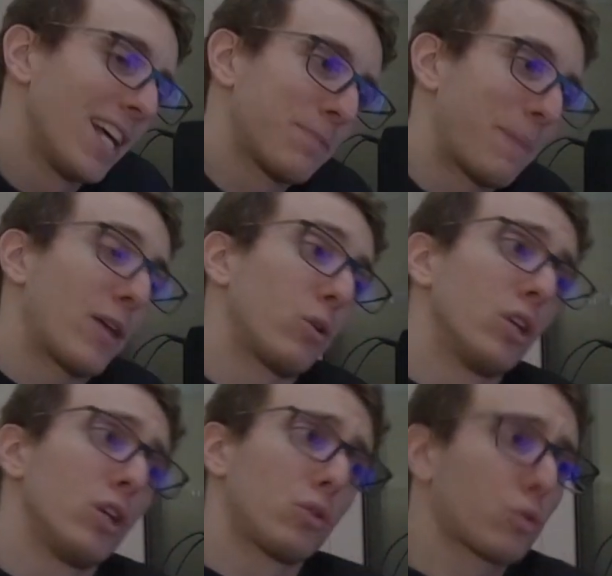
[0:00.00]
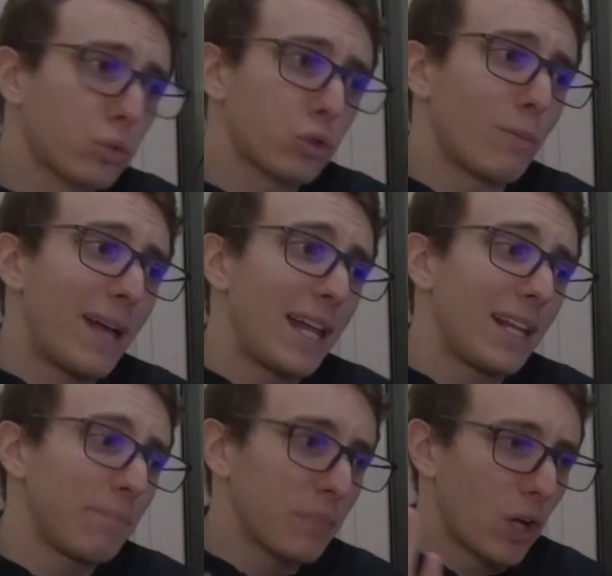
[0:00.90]
Spero tutto
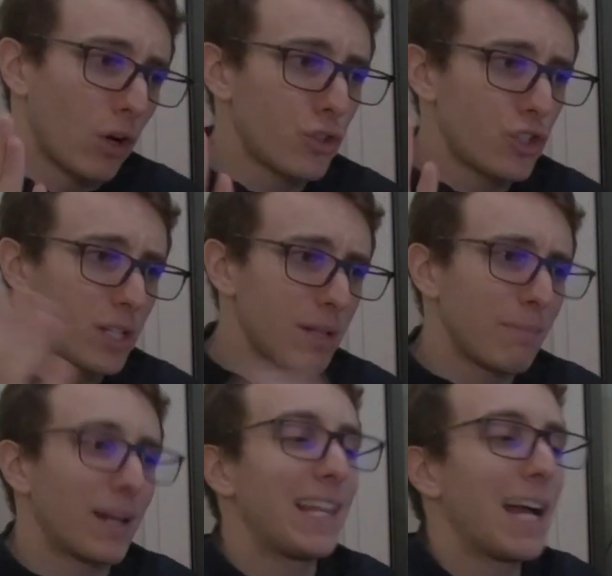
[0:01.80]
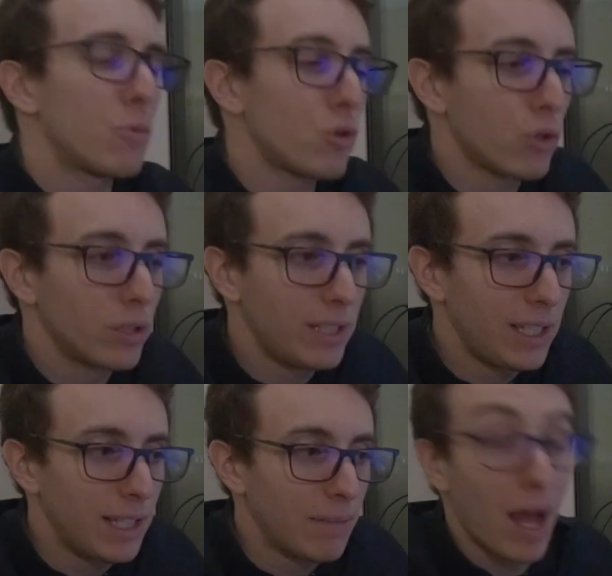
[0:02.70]
bene? Oggi parliamo
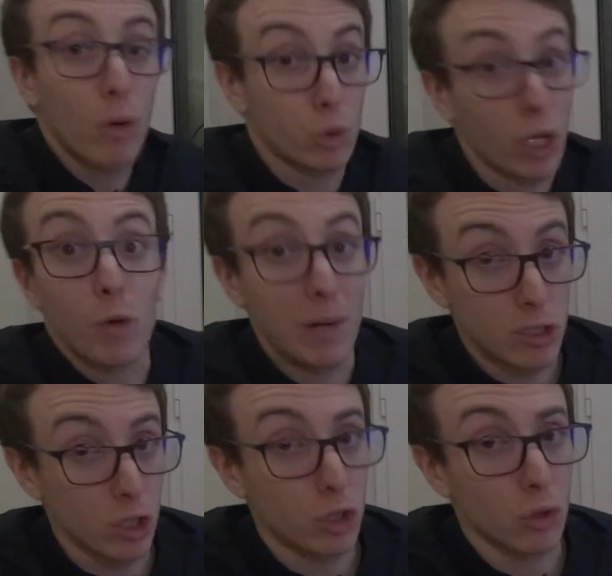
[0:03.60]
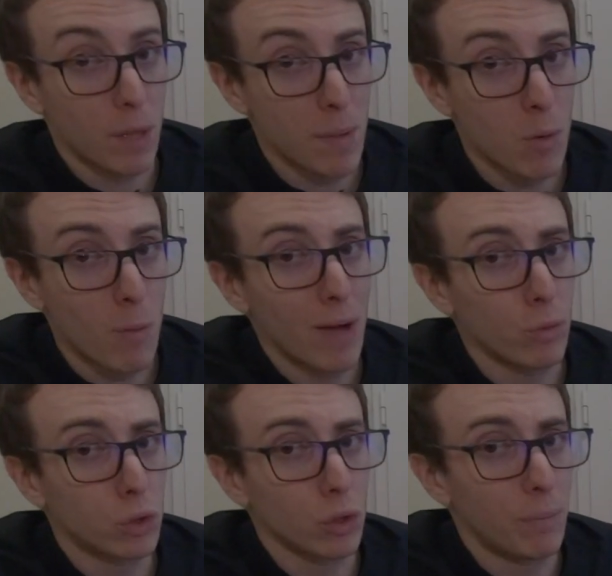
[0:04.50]
di auto che come al solito non abbiamo mai
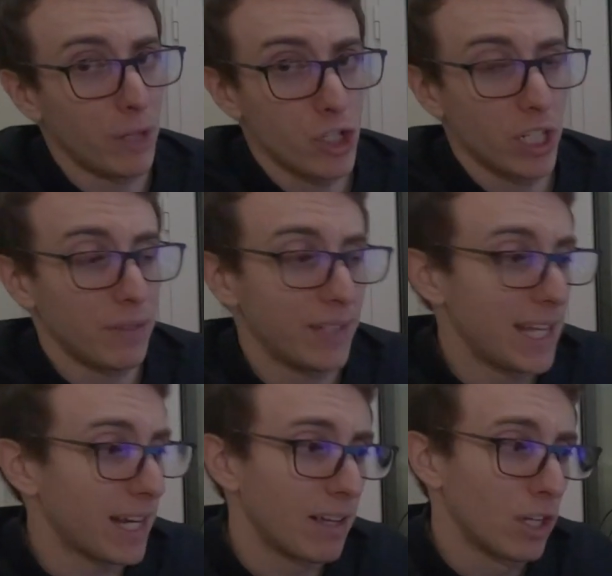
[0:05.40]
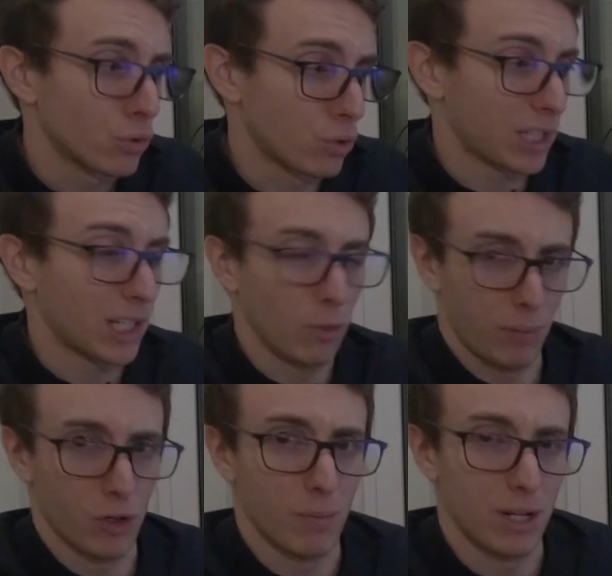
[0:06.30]
avuto il piacere di vedere su strada,
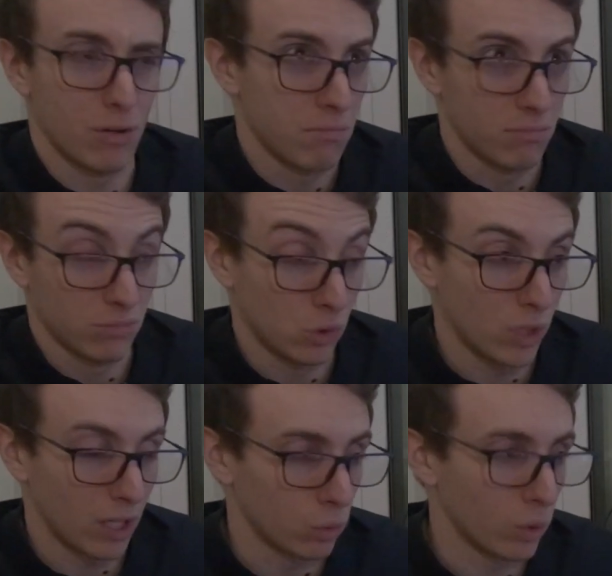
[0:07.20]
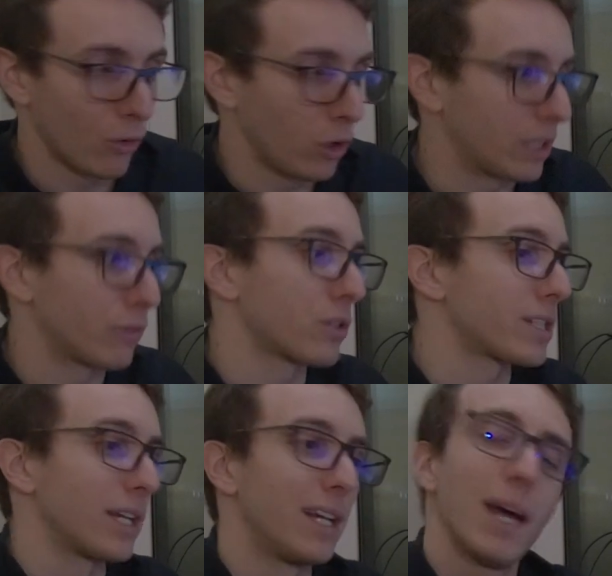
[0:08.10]
perlomeno una, due volte
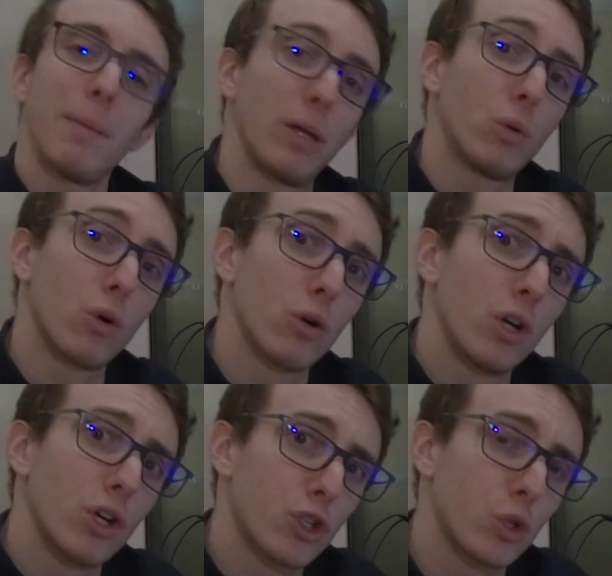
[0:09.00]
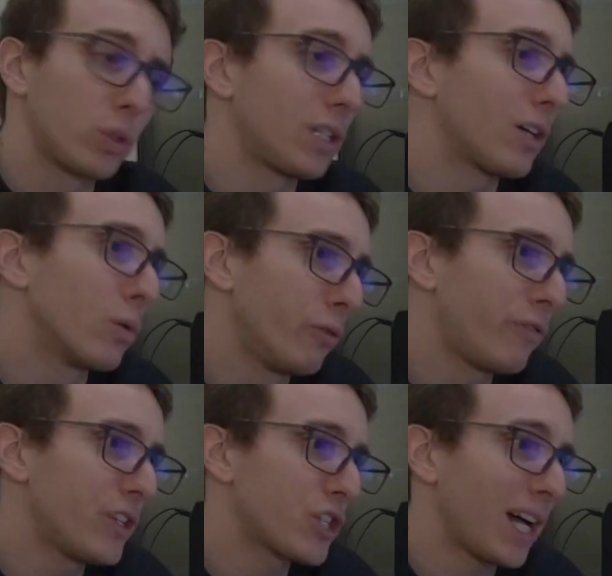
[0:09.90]
forse per uno shooting
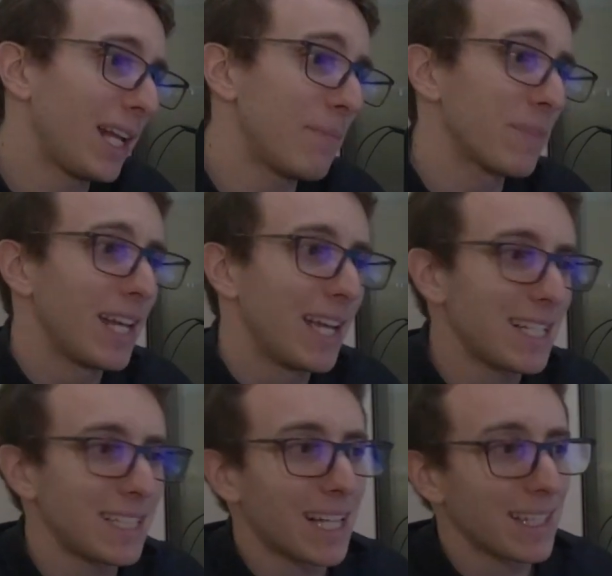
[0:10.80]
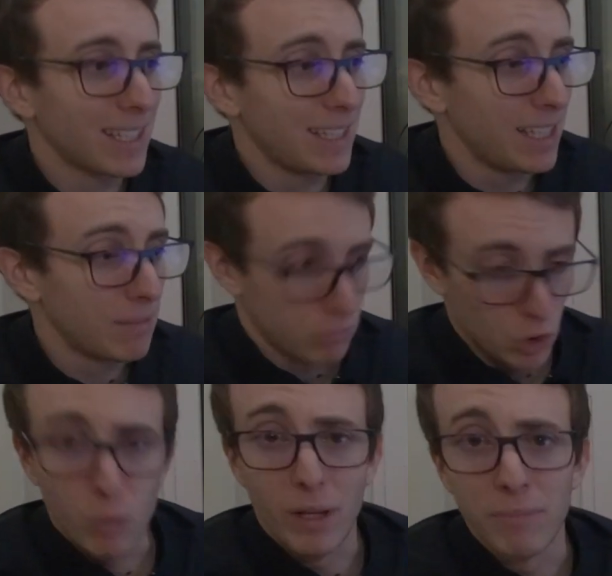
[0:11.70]
ufficiale e si tratta di,
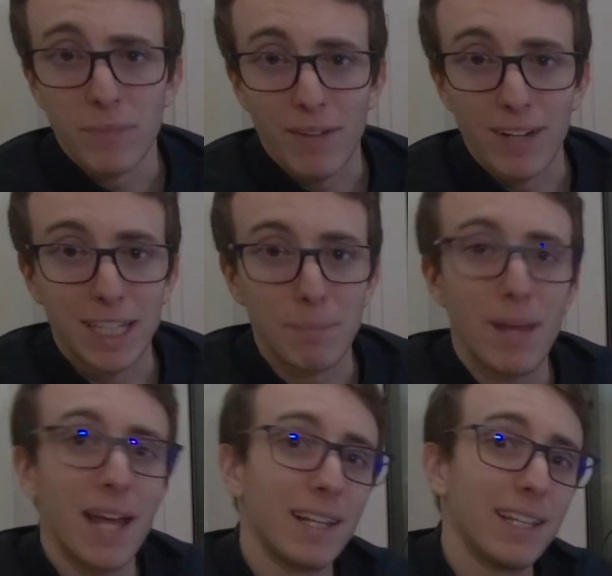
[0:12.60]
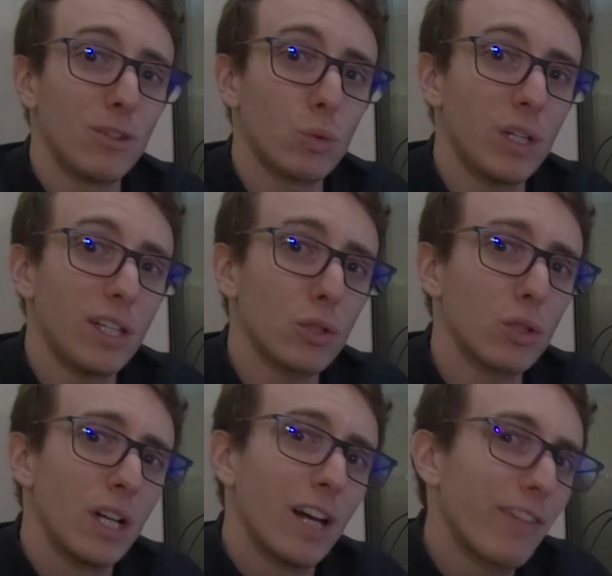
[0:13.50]
come avrete ben intuito,